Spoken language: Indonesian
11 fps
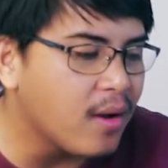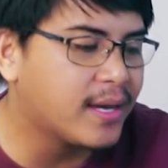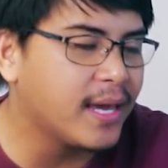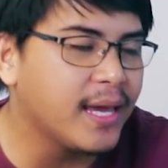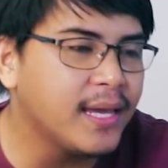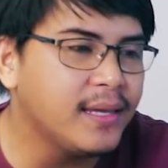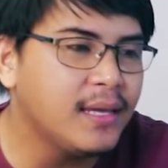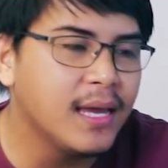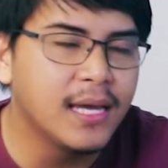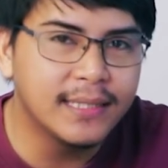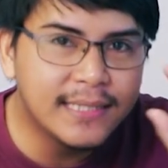oke. Okay.
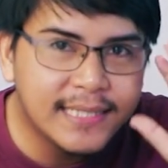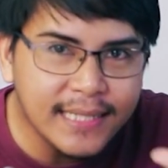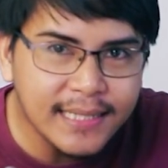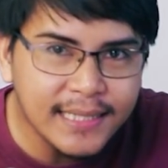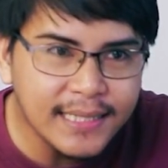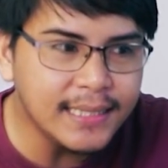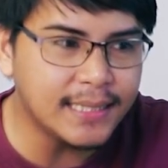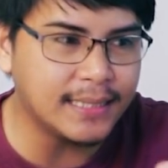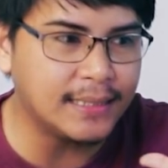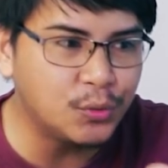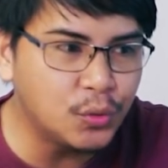Di sini
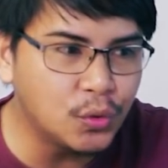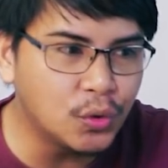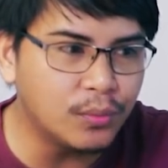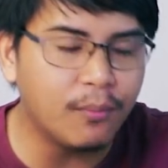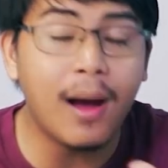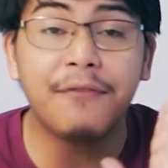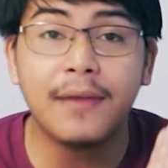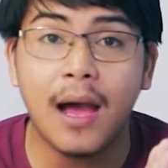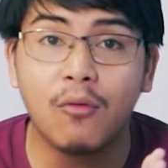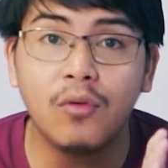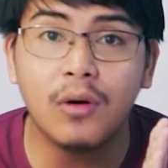uh, ungu, maaf
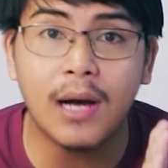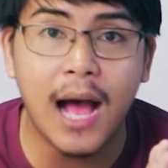ya aku